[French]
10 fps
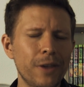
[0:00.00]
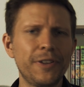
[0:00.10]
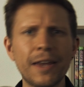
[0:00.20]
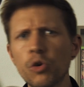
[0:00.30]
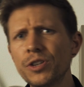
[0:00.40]

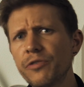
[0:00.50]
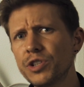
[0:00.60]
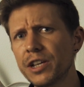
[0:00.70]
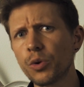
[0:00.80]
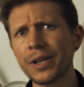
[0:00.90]
évidemment, niveau
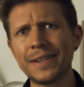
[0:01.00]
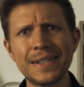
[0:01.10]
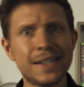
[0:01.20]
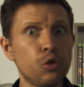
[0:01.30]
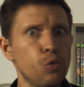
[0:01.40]
sécurité,
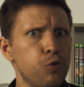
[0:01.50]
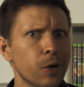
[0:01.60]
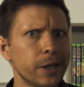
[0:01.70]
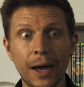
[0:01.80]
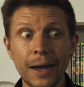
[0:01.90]
c'est tout
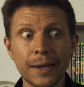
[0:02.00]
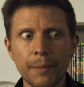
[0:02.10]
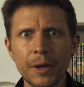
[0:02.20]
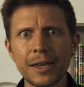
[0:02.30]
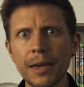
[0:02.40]
pourri. Un
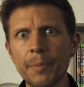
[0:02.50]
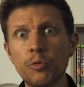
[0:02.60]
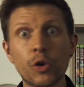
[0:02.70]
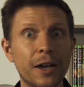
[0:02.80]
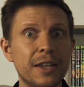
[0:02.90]
gamin est capable
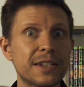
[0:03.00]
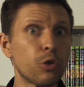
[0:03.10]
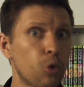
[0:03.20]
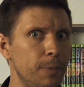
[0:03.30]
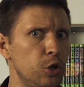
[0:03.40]
de craquer ça
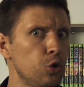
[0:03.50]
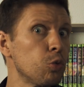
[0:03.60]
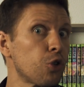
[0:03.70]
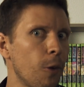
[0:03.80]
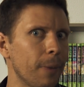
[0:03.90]
en 3 minutes
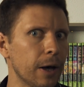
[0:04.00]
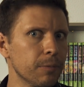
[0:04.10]
montre en main.